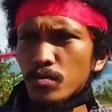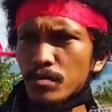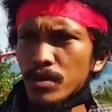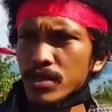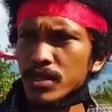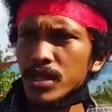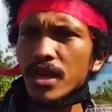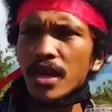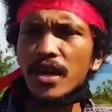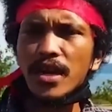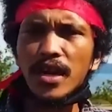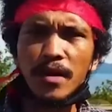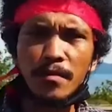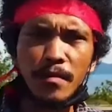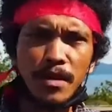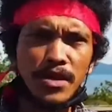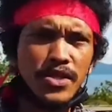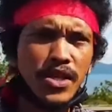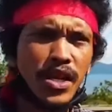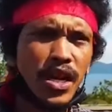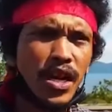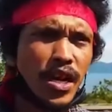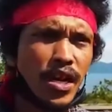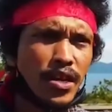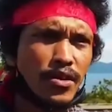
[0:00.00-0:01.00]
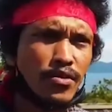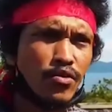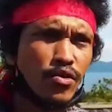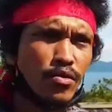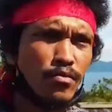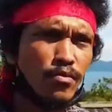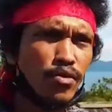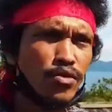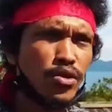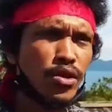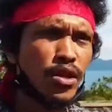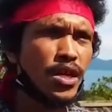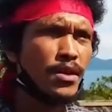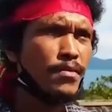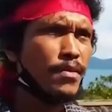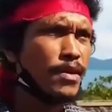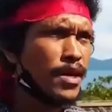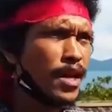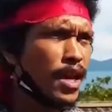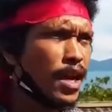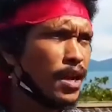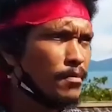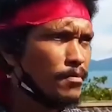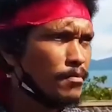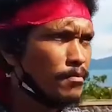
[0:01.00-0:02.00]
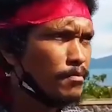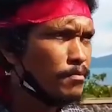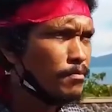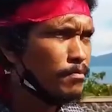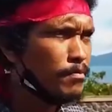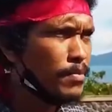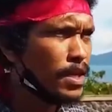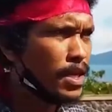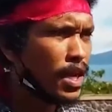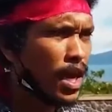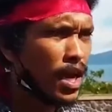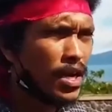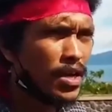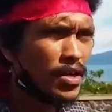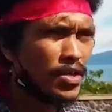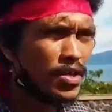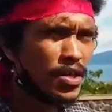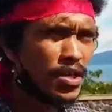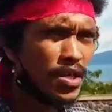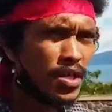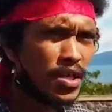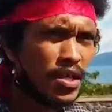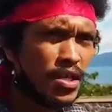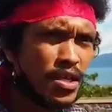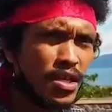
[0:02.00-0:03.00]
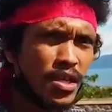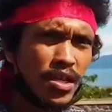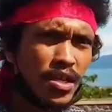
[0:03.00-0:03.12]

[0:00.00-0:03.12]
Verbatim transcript: bicara dengan masyarakat dulu mau terlibat dalam pilkada sini